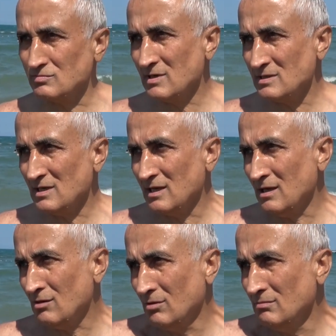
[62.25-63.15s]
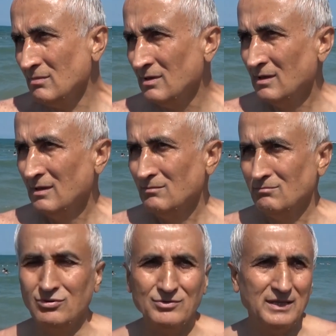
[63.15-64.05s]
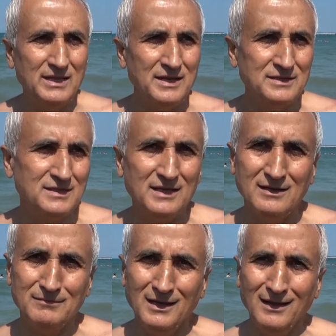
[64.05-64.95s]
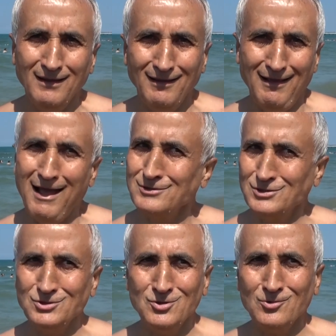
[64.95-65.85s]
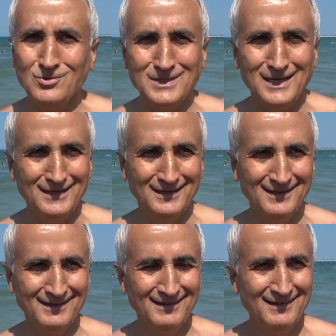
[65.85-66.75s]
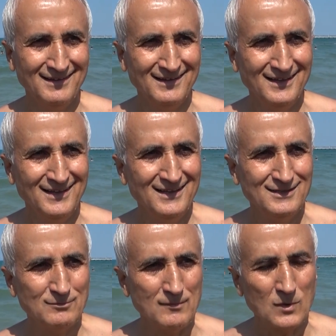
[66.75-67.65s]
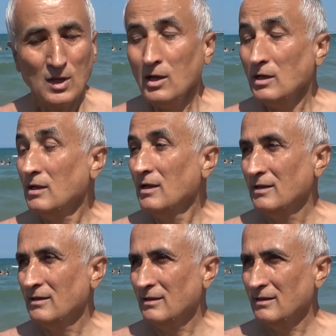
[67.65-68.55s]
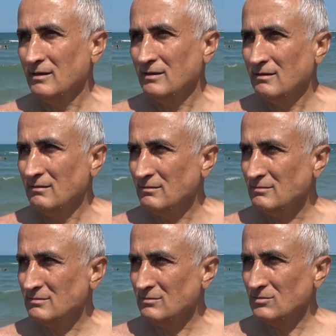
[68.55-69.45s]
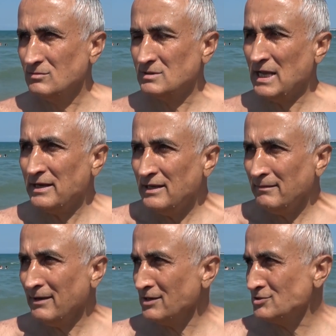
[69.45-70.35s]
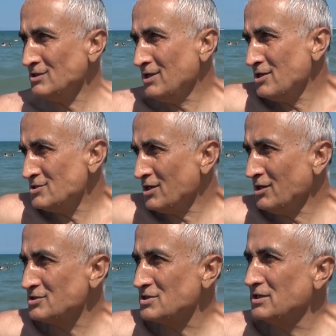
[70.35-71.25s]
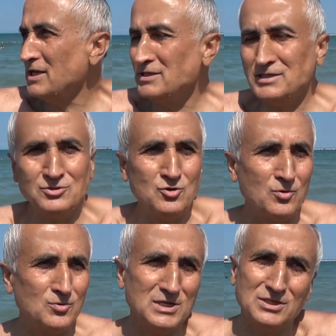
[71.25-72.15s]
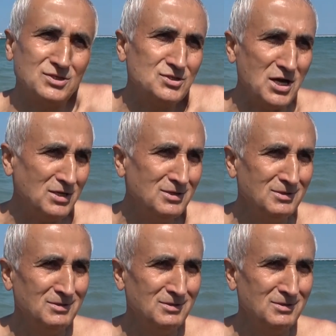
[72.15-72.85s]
Burası Atakum. Burada deniz dedi mi her şey çok güzel. Nasıl serinlemenin yöntemleri nelerdir mesela onlardan Serinlemek için denize gireceksin. Deniz de çok güzel, sıcak.